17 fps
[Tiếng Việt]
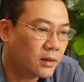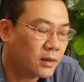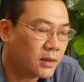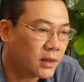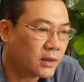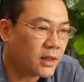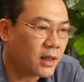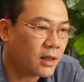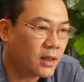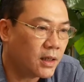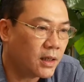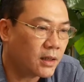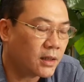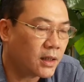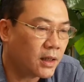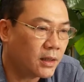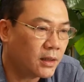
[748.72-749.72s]
chắc chắn
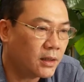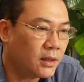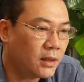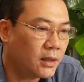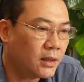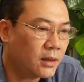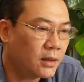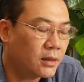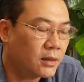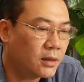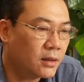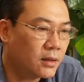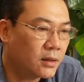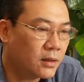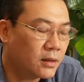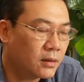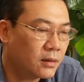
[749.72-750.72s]
là các cái tư
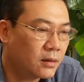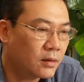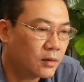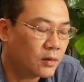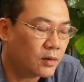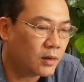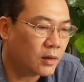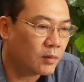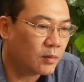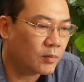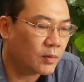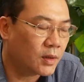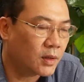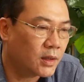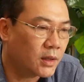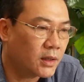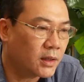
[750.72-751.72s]
thương rồi
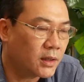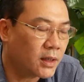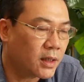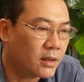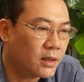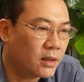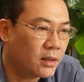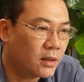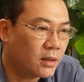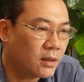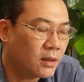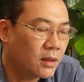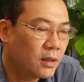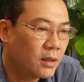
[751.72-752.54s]
những cá nhân